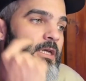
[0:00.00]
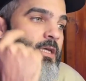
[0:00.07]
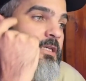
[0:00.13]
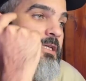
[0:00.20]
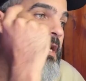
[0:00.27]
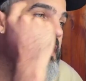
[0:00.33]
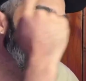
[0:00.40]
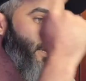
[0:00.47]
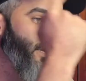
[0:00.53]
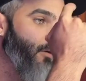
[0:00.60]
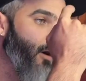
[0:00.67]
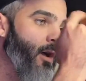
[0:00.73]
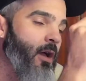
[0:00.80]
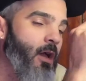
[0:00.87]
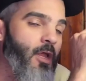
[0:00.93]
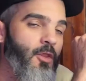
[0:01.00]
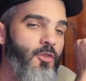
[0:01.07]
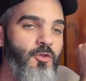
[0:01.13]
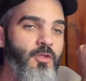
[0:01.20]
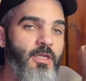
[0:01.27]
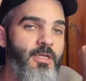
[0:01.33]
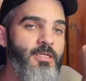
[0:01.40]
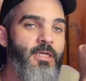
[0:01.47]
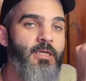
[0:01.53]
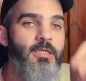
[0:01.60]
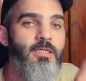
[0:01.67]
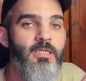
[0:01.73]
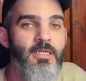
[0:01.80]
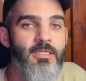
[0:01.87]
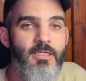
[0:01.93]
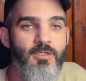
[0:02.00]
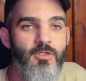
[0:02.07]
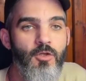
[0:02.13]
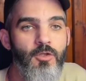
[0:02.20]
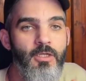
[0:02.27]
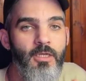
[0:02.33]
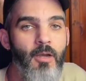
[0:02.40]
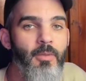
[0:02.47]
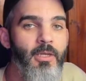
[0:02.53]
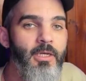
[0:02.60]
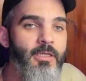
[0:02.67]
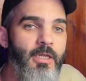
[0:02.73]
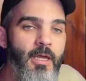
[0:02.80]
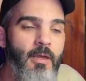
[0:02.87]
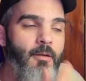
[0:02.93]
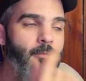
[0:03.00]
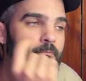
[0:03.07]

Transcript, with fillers: y arriba donde dice iniciar sesión de Apple ID,